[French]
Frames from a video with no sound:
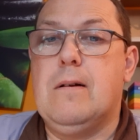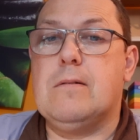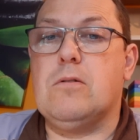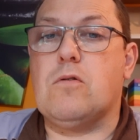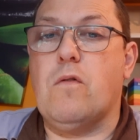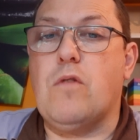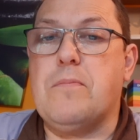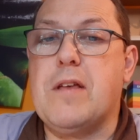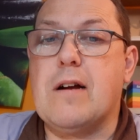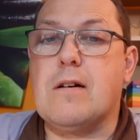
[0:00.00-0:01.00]
Donc on voit
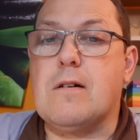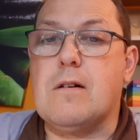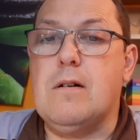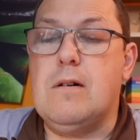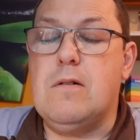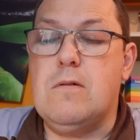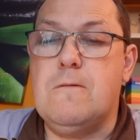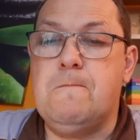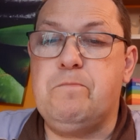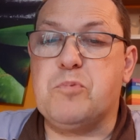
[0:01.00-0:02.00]
bien
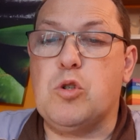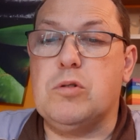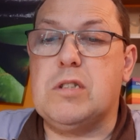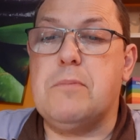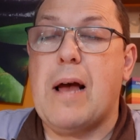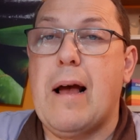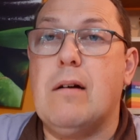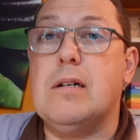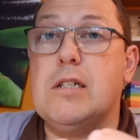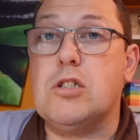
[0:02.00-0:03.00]
le côté, bah,
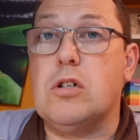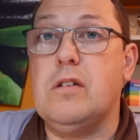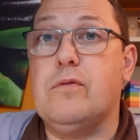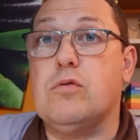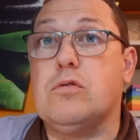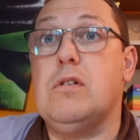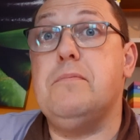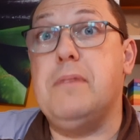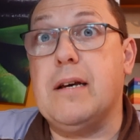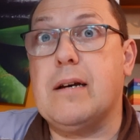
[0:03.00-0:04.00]
les gens ils vont se
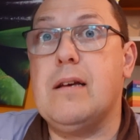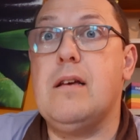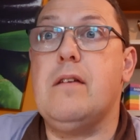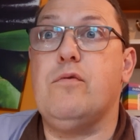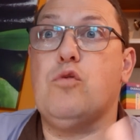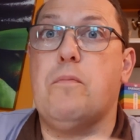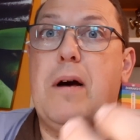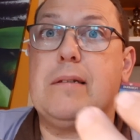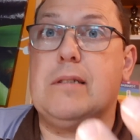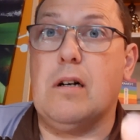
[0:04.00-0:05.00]
libérer, ils voudront
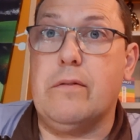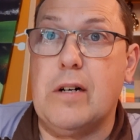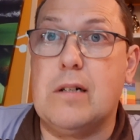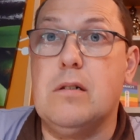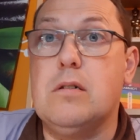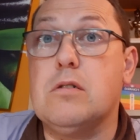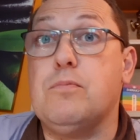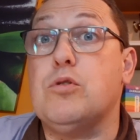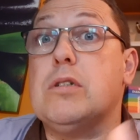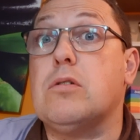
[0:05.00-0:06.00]
partir en vacances,
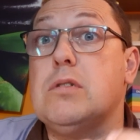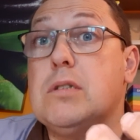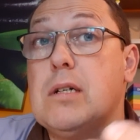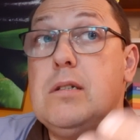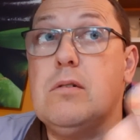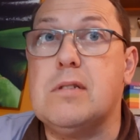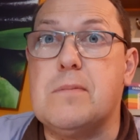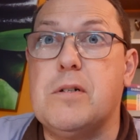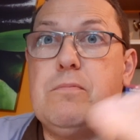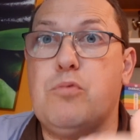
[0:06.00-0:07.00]
peut-être en Italie, en
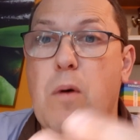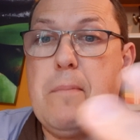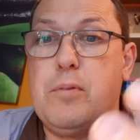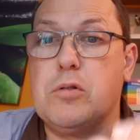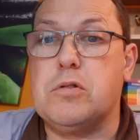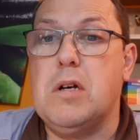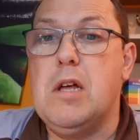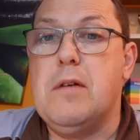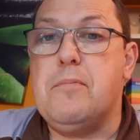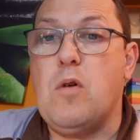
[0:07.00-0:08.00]
Espagne, peu importe.
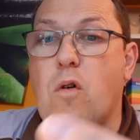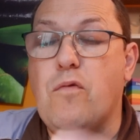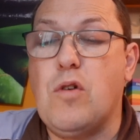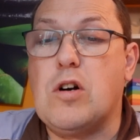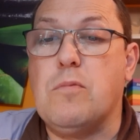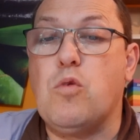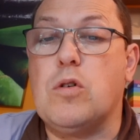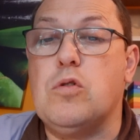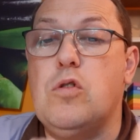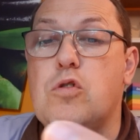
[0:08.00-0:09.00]
Mais on voit comme quoi
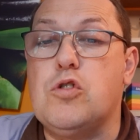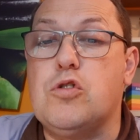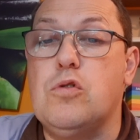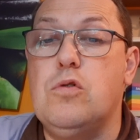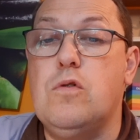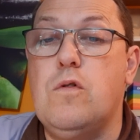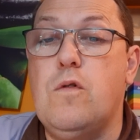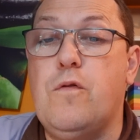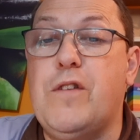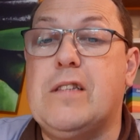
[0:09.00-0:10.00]
que
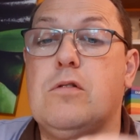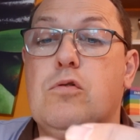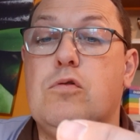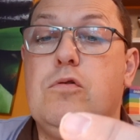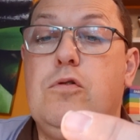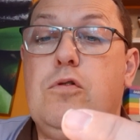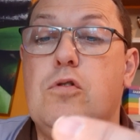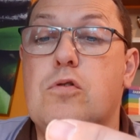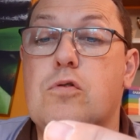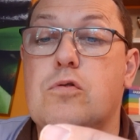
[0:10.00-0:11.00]
le, fait
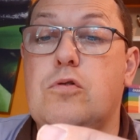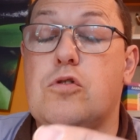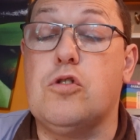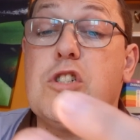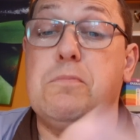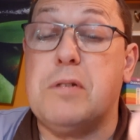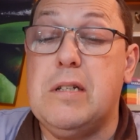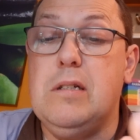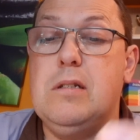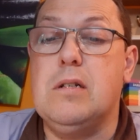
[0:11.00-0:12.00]
de changer de
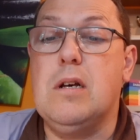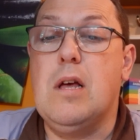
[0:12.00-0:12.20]
pays,